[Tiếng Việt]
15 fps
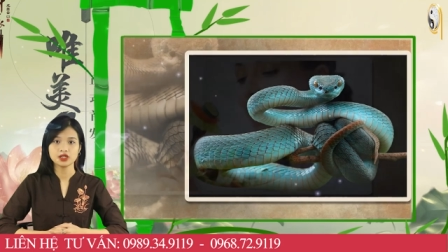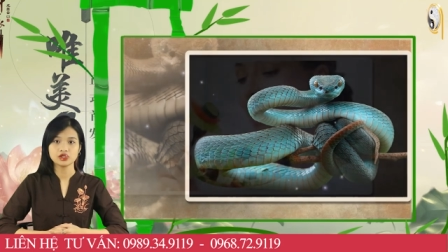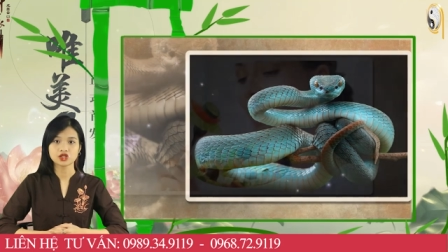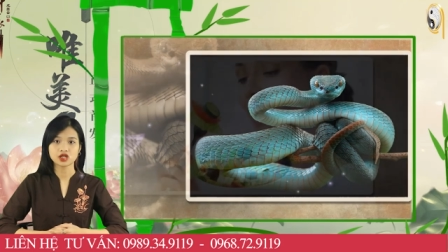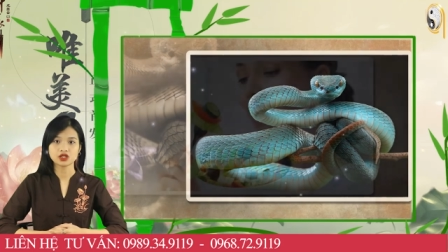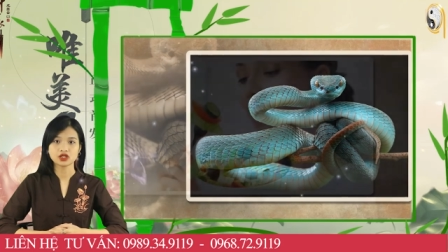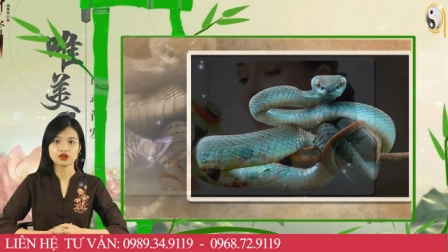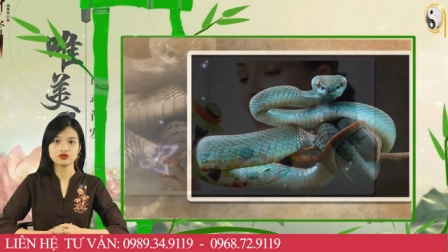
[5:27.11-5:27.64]

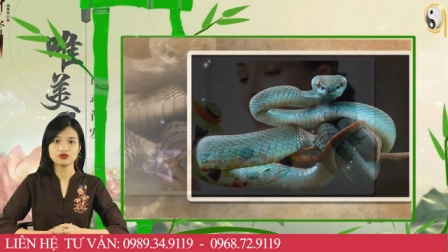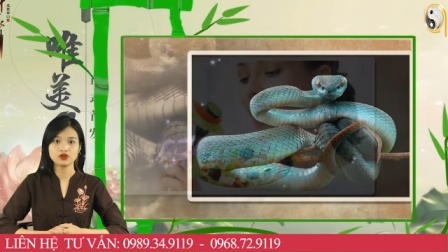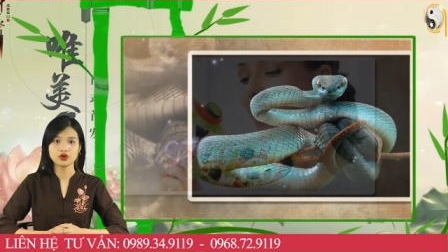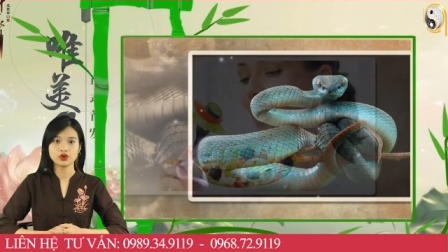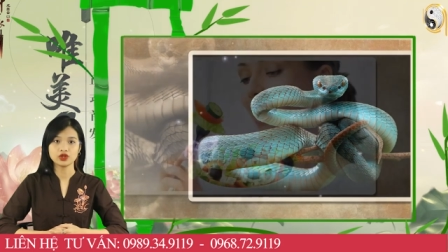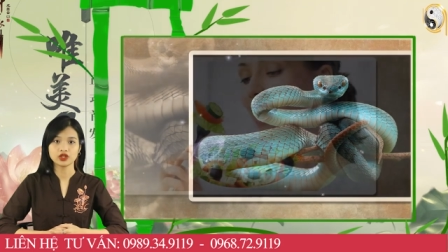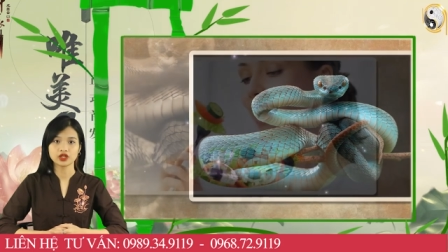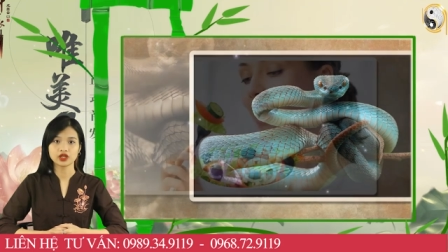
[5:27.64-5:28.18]
tránh nóng
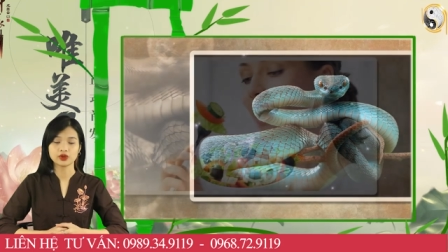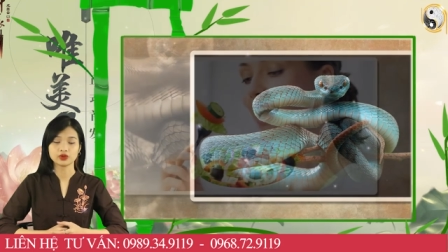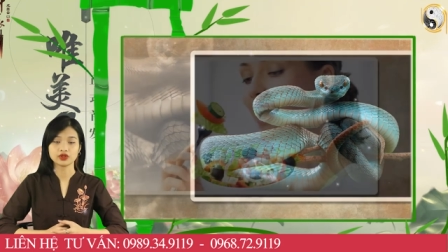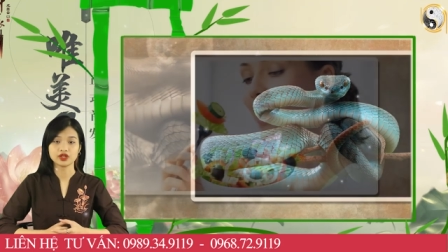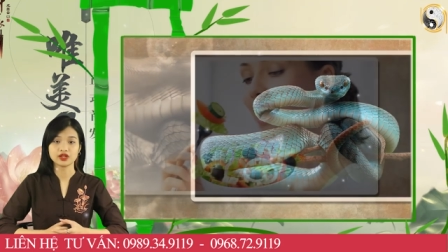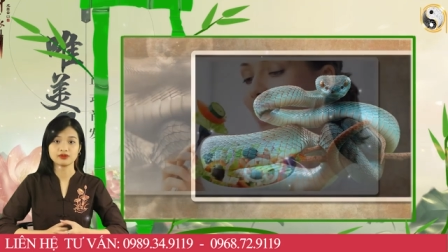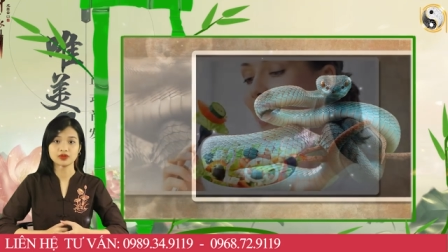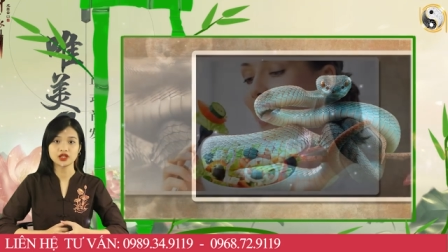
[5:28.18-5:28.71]
vội, kẻo
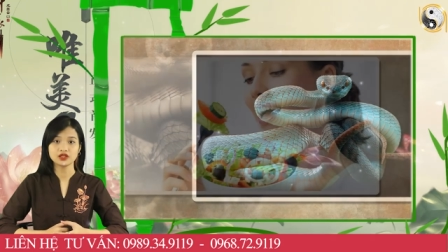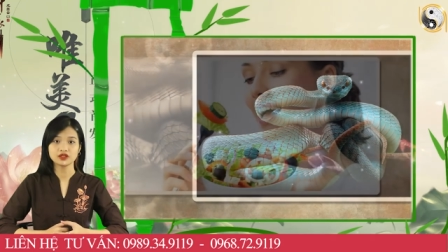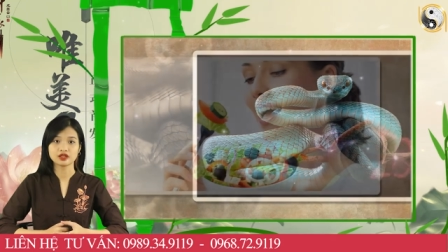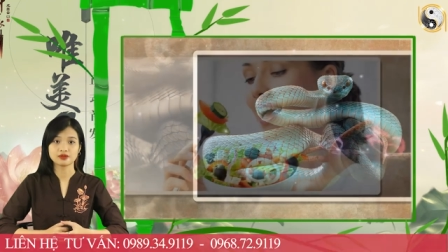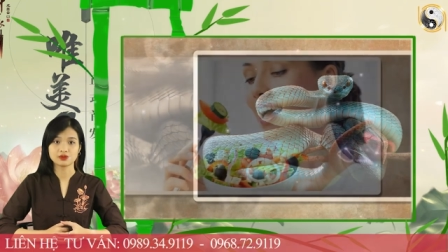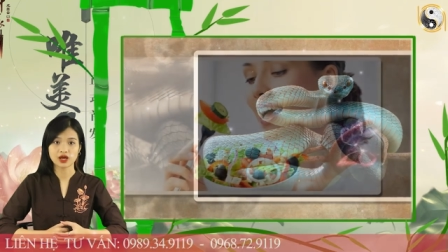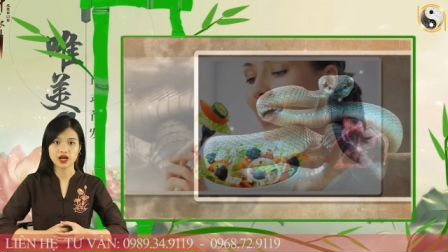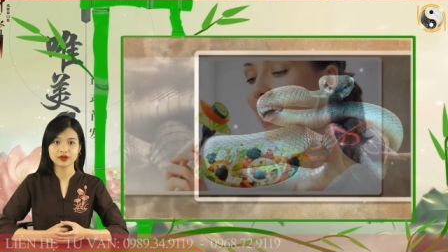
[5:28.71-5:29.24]
tiền mất
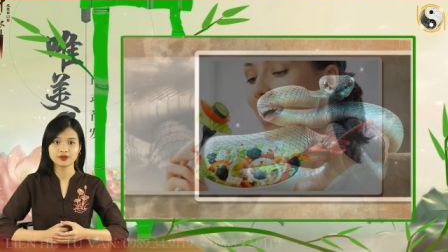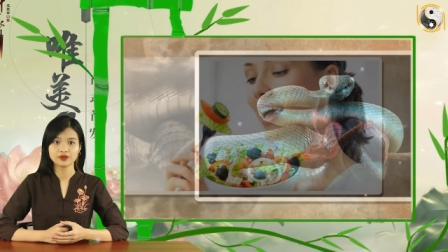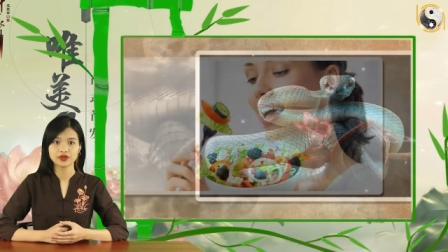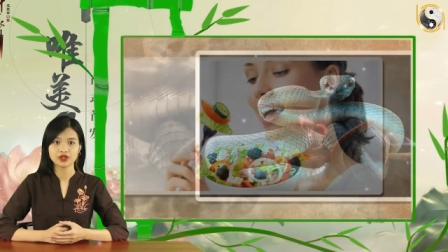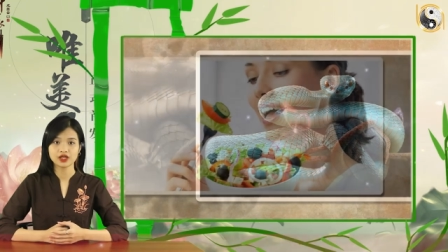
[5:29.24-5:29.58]
tật mang.